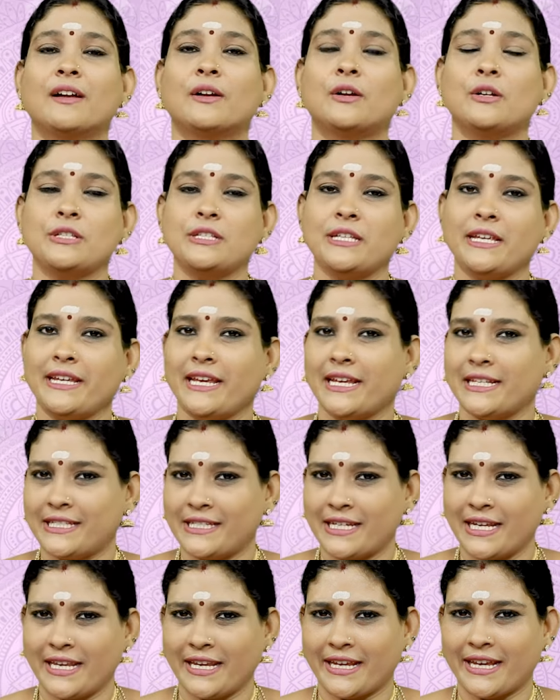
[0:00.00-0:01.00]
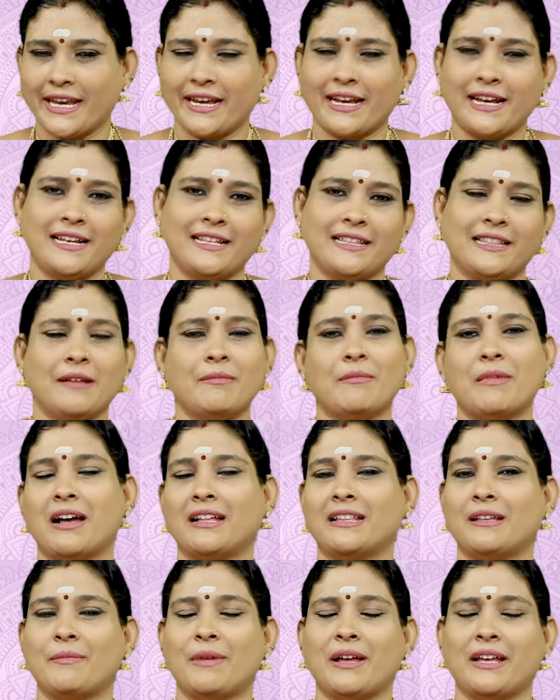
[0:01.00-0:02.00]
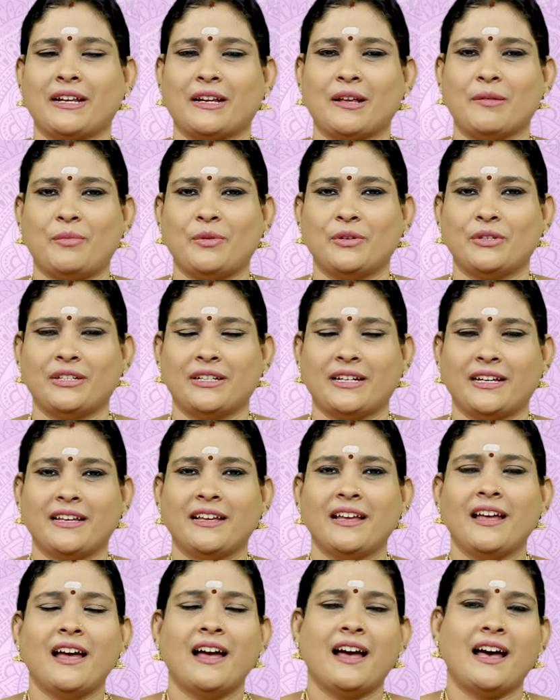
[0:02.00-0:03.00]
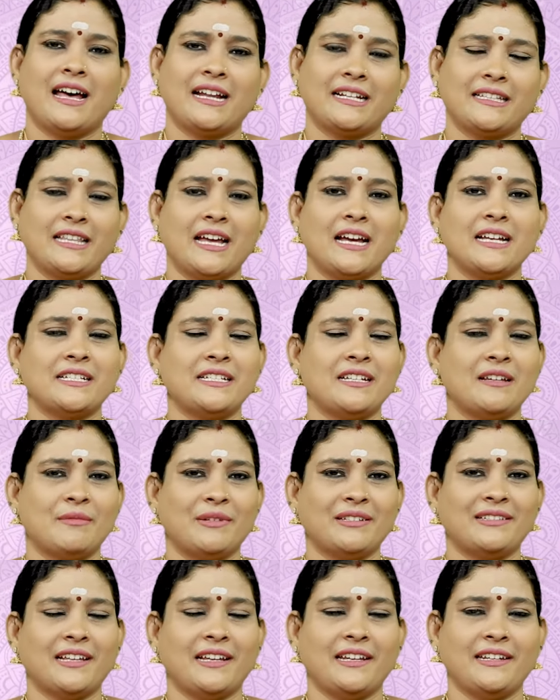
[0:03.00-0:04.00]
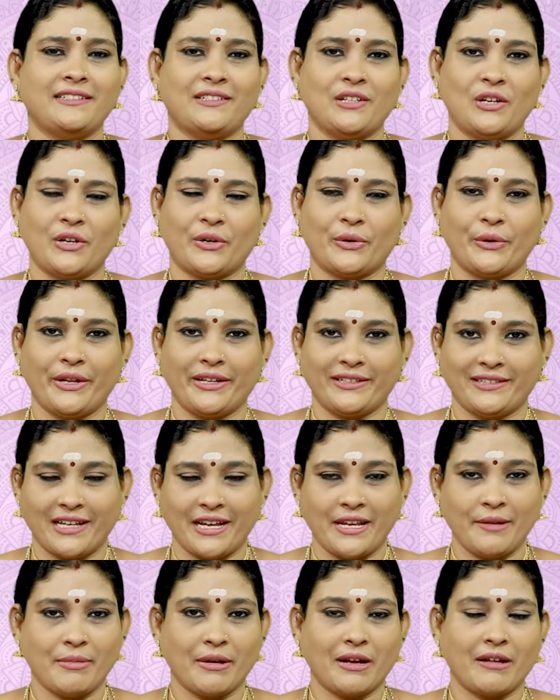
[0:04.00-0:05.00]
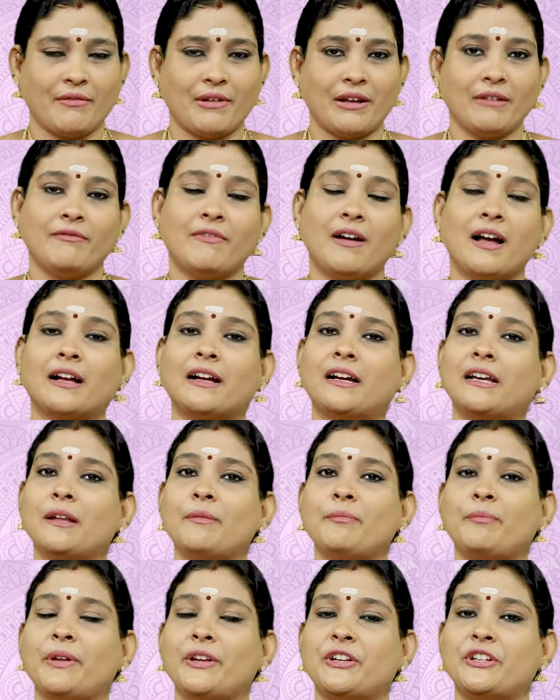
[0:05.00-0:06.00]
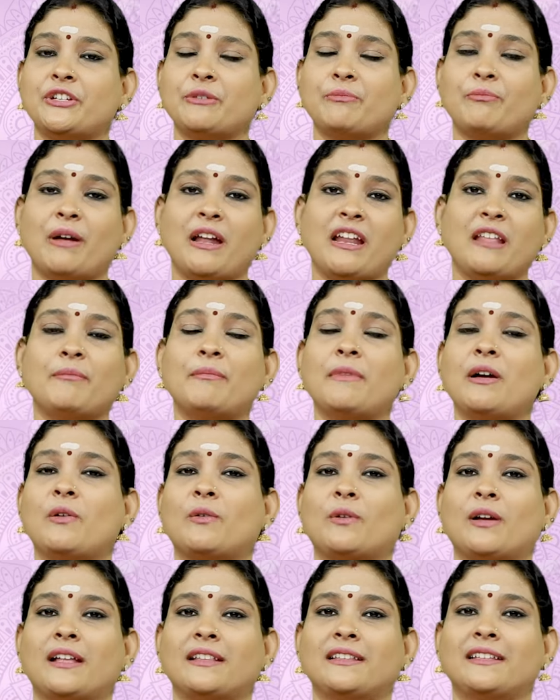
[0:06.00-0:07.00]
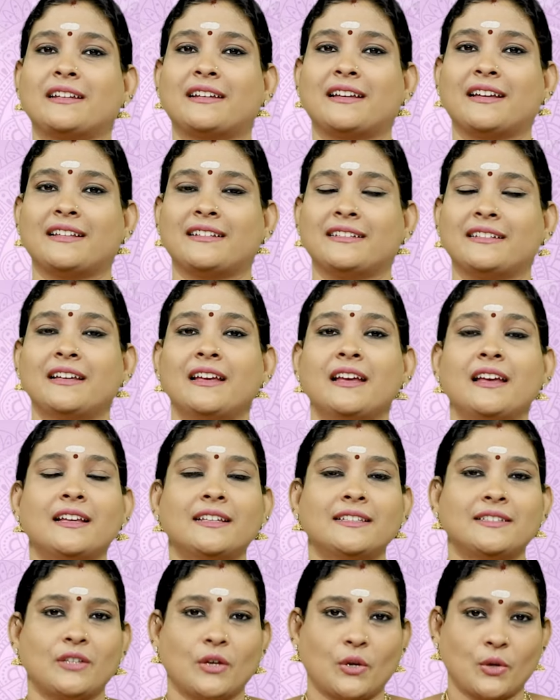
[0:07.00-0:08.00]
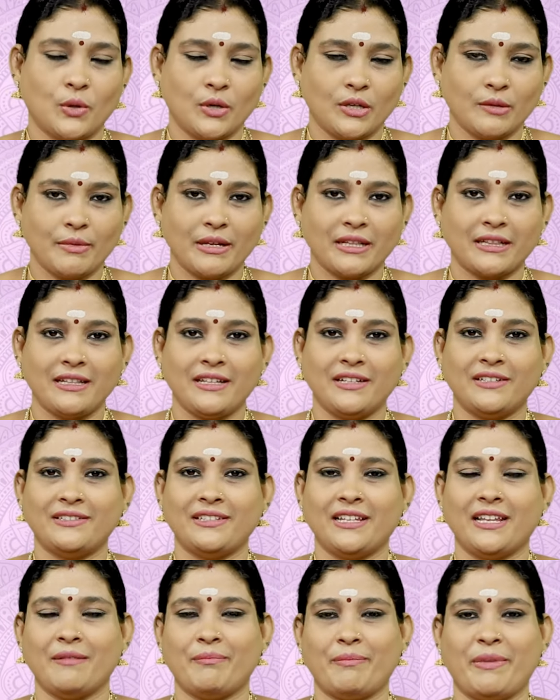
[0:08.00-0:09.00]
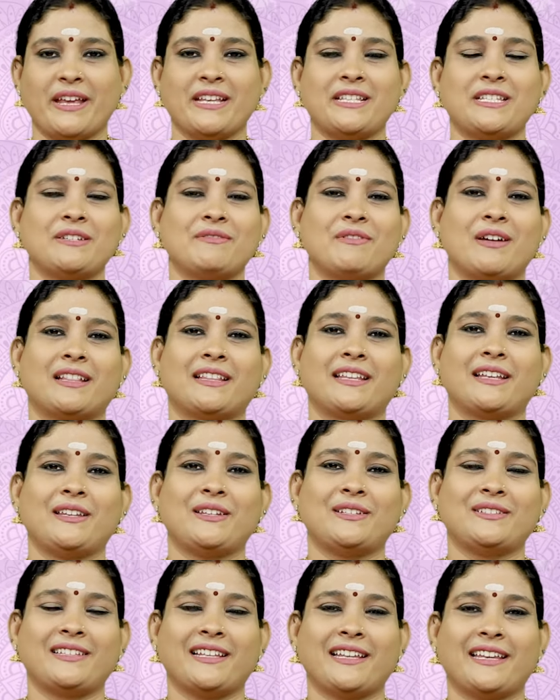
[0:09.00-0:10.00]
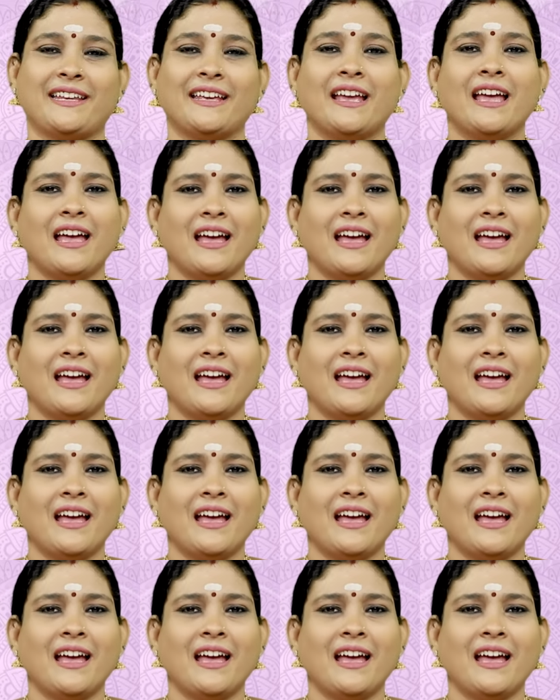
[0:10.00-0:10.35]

கொஞ்சம் எச்சரிக்கை கலந்த மாதமாக இருக்க போதுங்க அர்த்தாஷ்டிரம சனின்னு சொல்லக்கூடிய சனி பகவான் வக்கரம் பெற்று பலமாக உட்காந்துருக்காரு ஸோ குடும்பத்துலேயும் சரி பேச்சுவார்த்தையிலையும் சரி